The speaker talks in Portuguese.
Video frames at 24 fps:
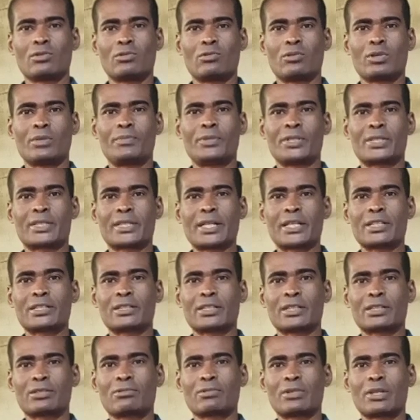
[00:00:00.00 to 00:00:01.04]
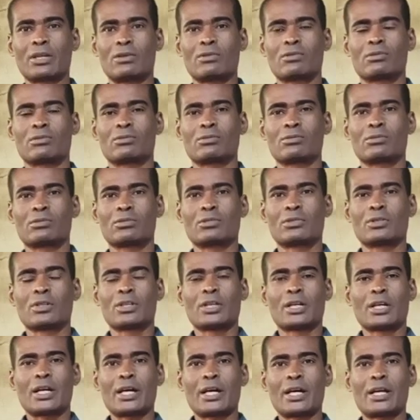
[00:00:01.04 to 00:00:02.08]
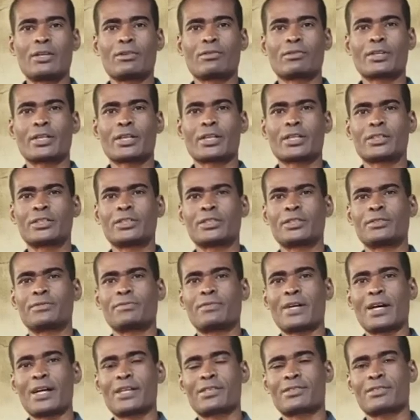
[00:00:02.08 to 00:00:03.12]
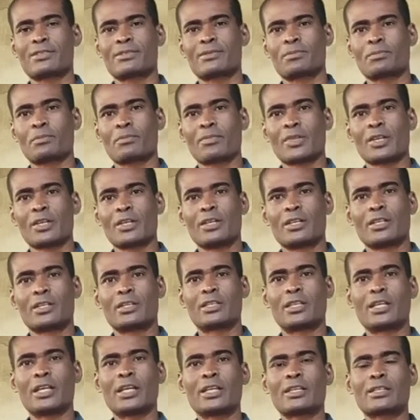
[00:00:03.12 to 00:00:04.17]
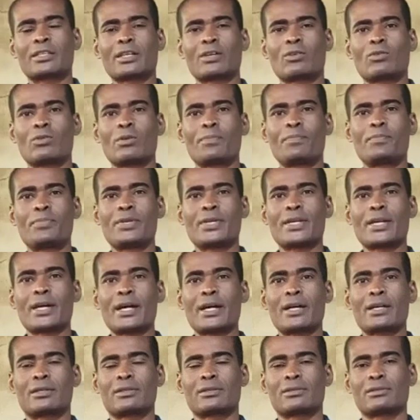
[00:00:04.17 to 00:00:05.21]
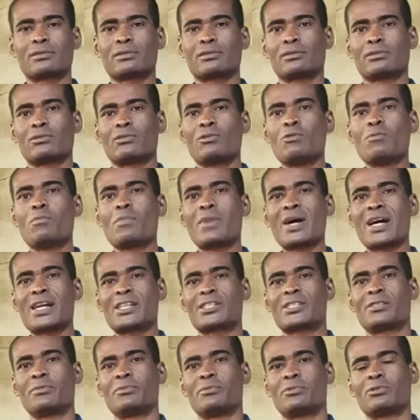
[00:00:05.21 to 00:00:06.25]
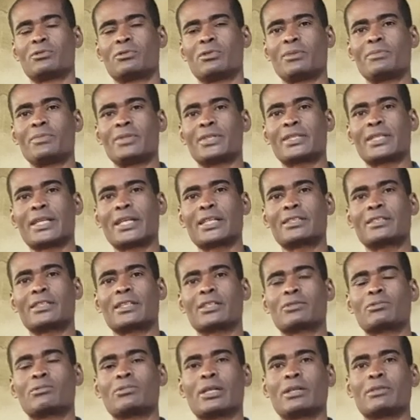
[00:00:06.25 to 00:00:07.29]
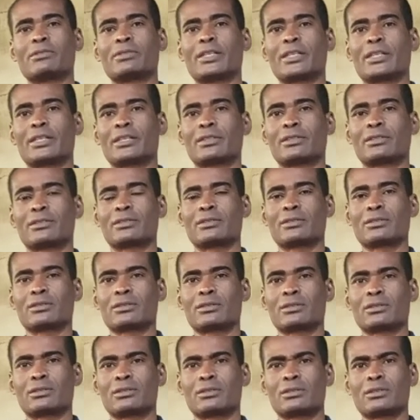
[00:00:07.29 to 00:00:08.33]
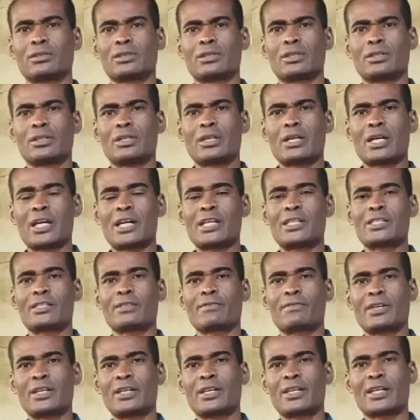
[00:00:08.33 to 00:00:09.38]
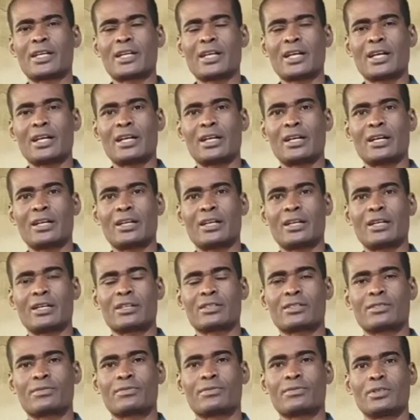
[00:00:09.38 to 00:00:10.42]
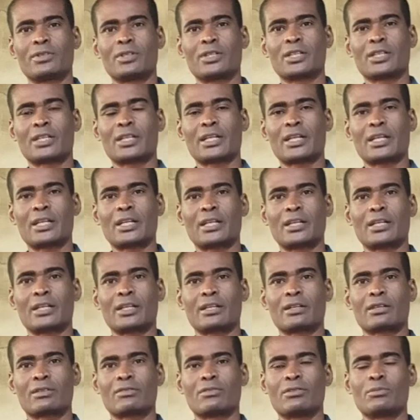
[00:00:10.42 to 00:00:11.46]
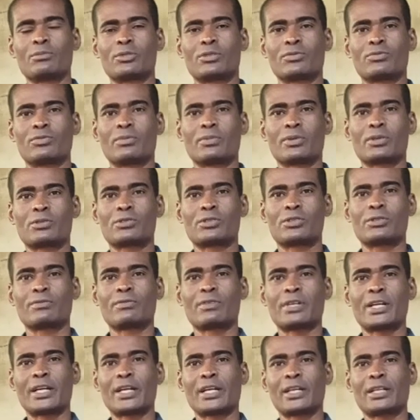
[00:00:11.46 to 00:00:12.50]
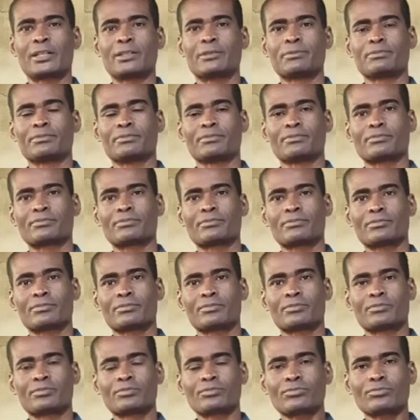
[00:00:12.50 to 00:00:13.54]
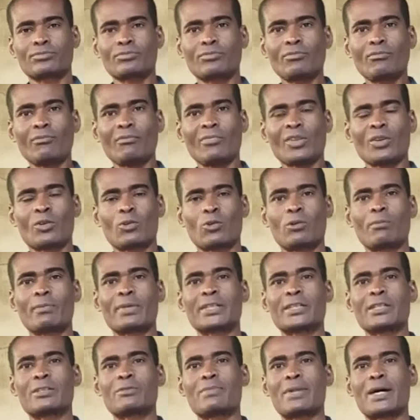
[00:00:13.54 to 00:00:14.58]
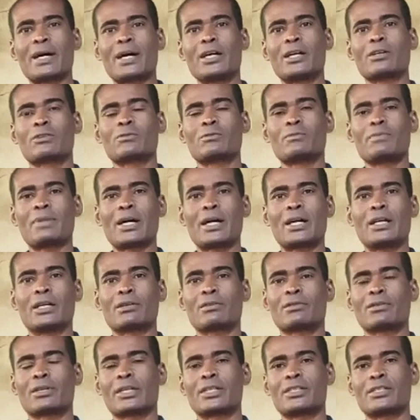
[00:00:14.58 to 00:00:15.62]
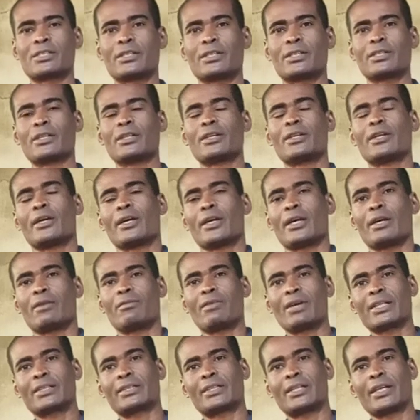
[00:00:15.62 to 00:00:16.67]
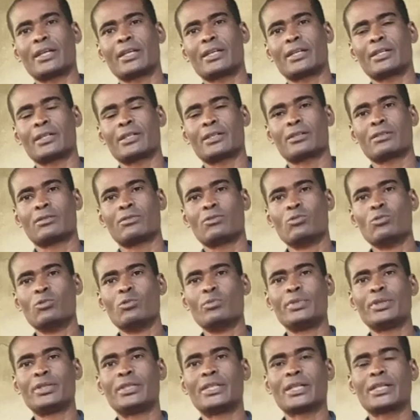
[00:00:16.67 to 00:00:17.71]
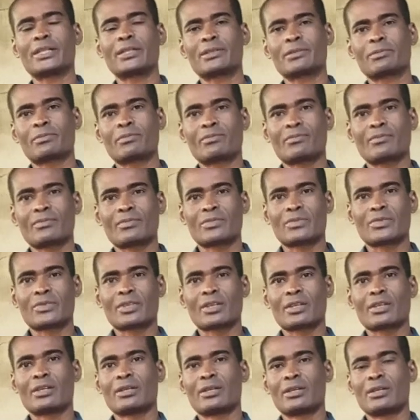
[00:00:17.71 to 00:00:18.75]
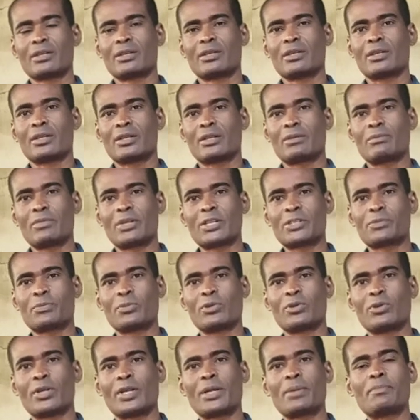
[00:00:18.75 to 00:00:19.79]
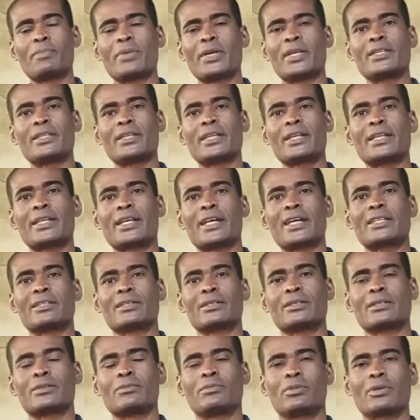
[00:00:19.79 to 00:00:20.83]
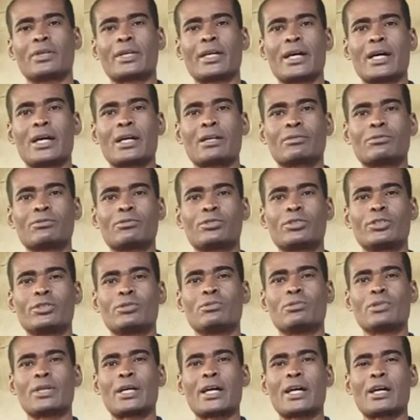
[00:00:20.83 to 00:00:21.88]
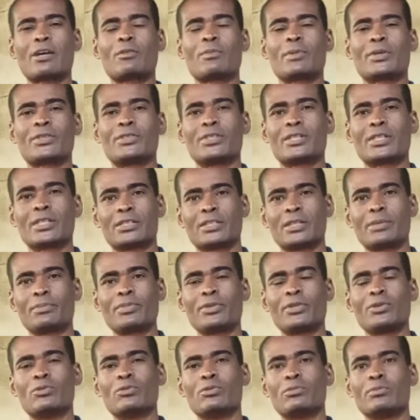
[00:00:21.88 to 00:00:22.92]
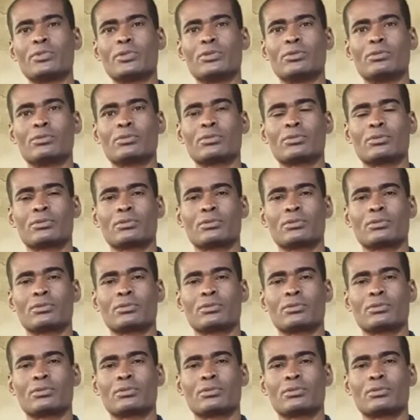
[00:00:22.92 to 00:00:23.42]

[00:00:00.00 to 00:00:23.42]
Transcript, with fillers: O habitat natural. Aí o que, que a gente faz? Tenta copiar o máximo do habitat natural dela. Aí você vai arrancar, se arrancar, como se for para cultivar ela, como ela é no barranco, no barranco quer dizer, é uma terra úmida, mas porém bem drenada, porque a água não segura a água, mas fica sempre úmido.